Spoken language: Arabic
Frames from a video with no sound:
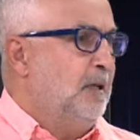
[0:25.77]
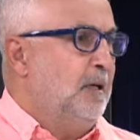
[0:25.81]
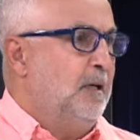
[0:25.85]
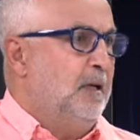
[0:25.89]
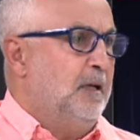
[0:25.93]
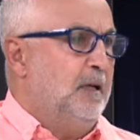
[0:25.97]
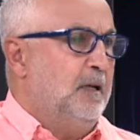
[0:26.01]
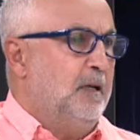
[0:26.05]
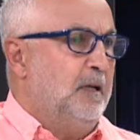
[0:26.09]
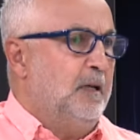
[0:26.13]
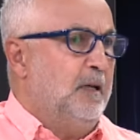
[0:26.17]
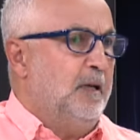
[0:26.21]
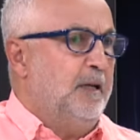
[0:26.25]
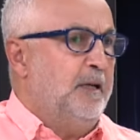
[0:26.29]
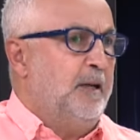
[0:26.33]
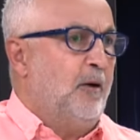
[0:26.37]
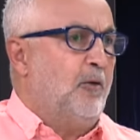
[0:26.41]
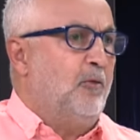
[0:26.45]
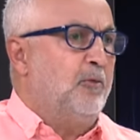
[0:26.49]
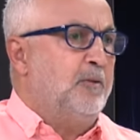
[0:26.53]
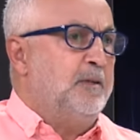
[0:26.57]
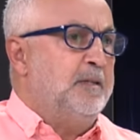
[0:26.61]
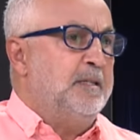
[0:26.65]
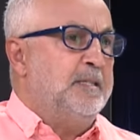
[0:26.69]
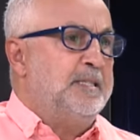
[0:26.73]
آه، انا
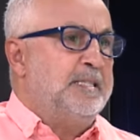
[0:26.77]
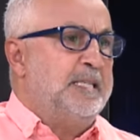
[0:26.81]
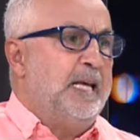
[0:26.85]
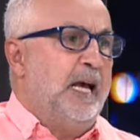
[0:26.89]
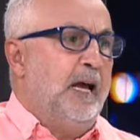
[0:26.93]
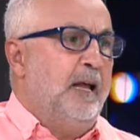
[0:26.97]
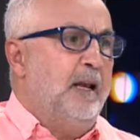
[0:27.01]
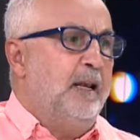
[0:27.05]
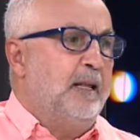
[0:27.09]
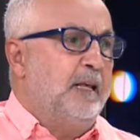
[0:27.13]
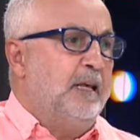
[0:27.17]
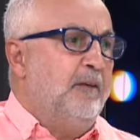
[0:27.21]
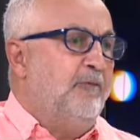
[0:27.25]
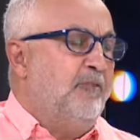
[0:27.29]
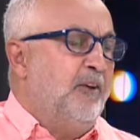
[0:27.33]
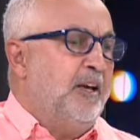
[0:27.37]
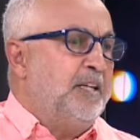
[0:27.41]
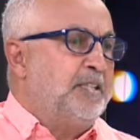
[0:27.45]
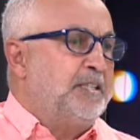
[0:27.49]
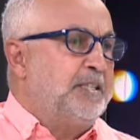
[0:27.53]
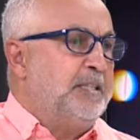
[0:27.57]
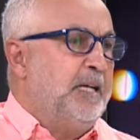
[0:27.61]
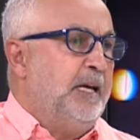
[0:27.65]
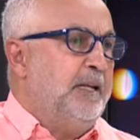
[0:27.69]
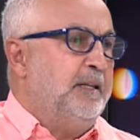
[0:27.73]
كنت نتسائل
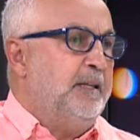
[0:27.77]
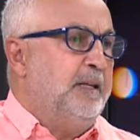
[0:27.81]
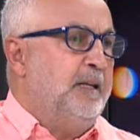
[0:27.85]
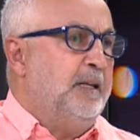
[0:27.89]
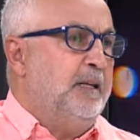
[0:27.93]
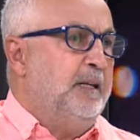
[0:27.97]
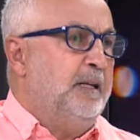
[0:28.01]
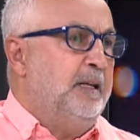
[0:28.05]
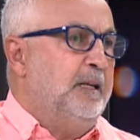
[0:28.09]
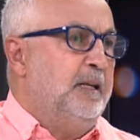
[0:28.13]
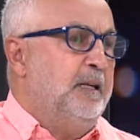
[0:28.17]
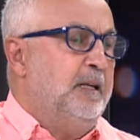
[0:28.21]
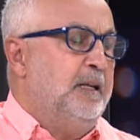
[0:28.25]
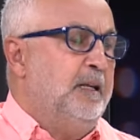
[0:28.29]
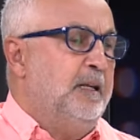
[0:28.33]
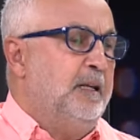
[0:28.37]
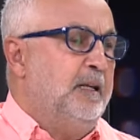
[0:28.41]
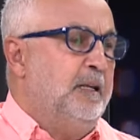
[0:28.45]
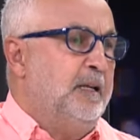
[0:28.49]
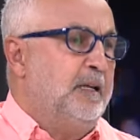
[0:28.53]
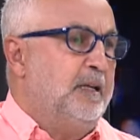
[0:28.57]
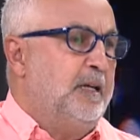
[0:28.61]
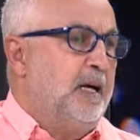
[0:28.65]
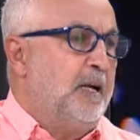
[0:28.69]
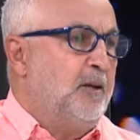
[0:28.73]
كيفاش
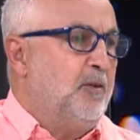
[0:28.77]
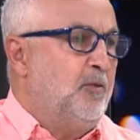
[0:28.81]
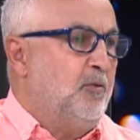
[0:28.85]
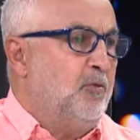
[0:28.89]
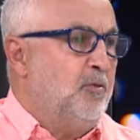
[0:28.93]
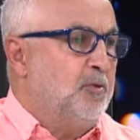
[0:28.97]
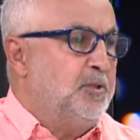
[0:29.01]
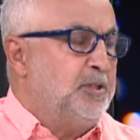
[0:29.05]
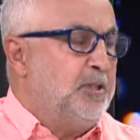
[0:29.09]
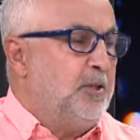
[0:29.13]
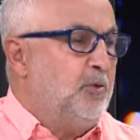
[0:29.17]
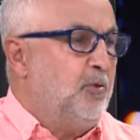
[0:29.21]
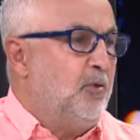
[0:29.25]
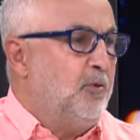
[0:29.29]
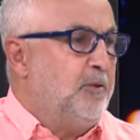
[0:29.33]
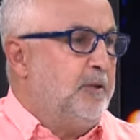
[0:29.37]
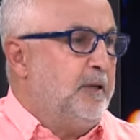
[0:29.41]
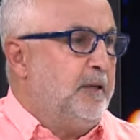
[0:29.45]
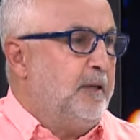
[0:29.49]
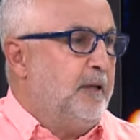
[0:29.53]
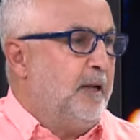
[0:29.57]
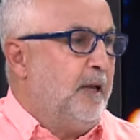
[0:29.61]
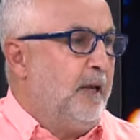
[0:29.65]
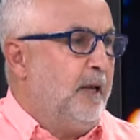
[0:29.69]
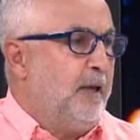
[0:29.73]
يعني كارلو
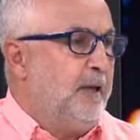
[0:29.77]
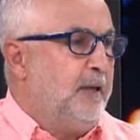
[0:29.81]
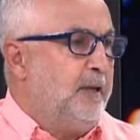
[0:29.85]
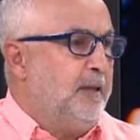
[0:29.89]
انشيلوتي راح